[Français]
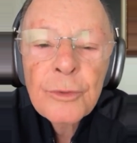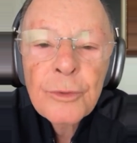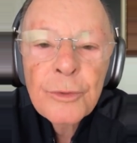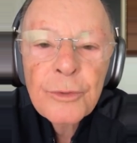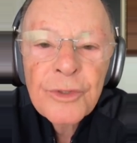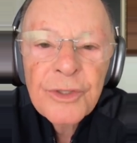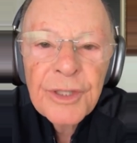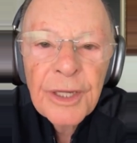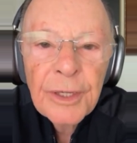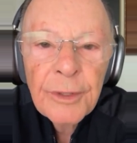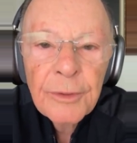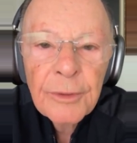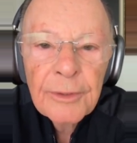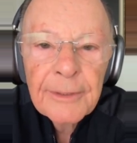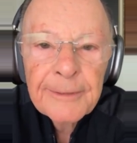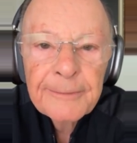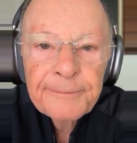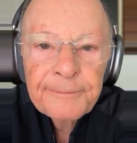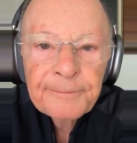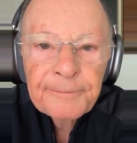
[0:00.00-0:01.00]
le bras
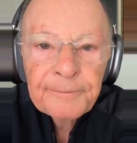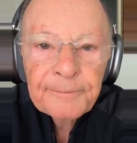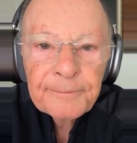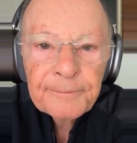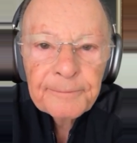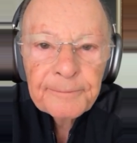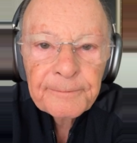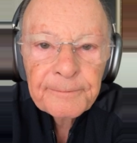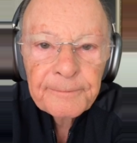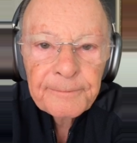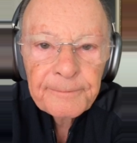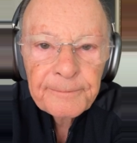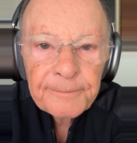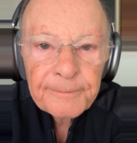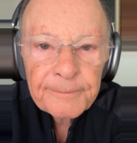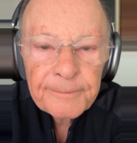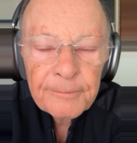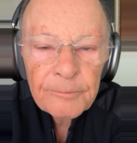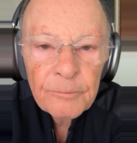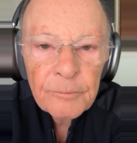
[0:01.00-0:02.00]
de l'Éternel
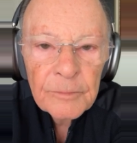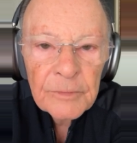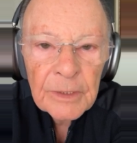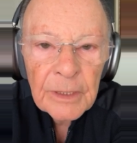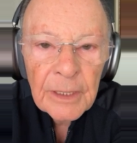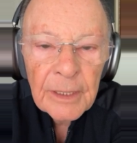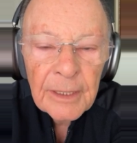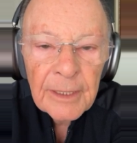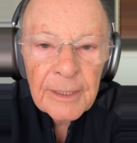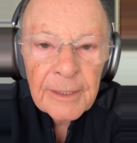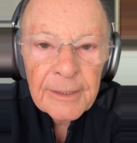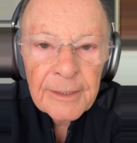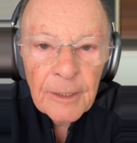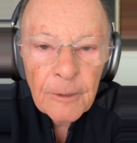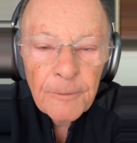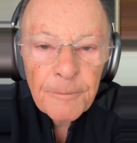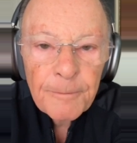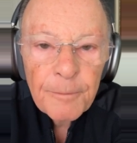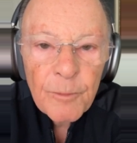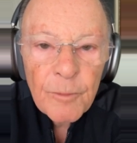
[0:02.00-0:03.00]

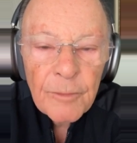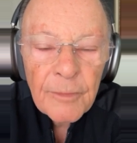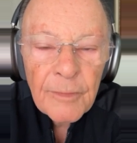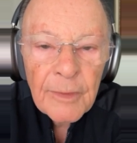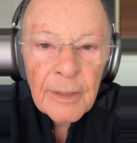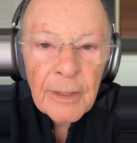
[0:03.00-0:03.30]
Donc,